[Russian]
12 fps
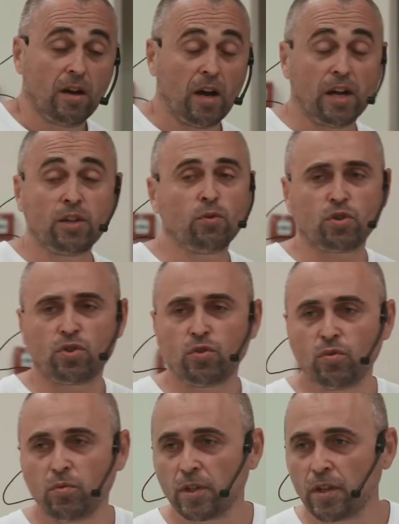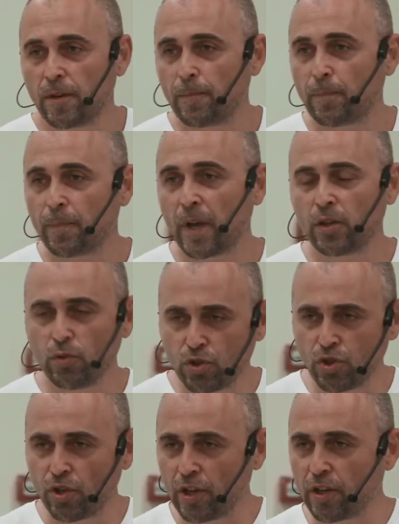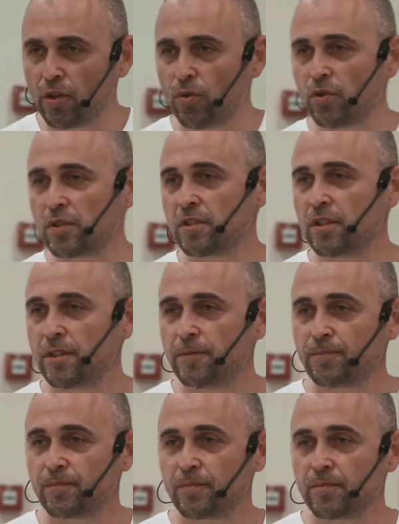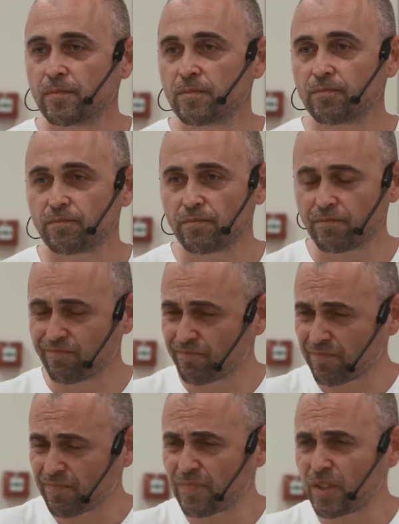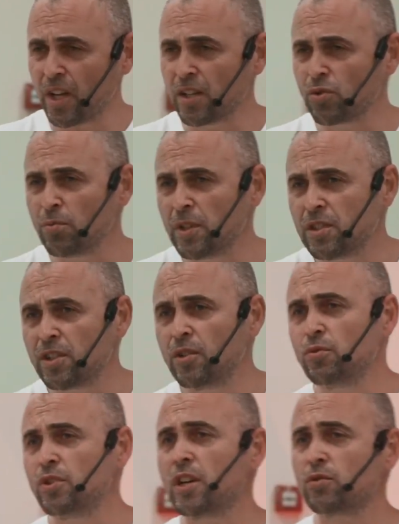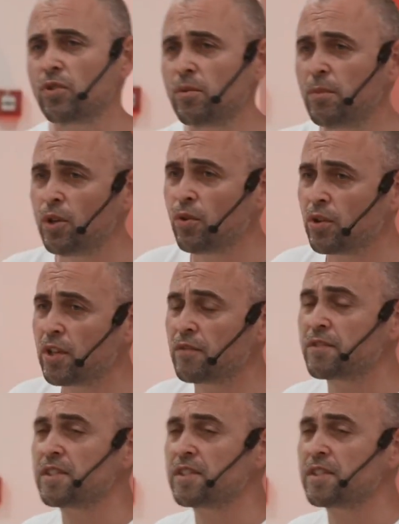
Они очень умные, они очень религиозные. Особенно те люди, которые миллион лет в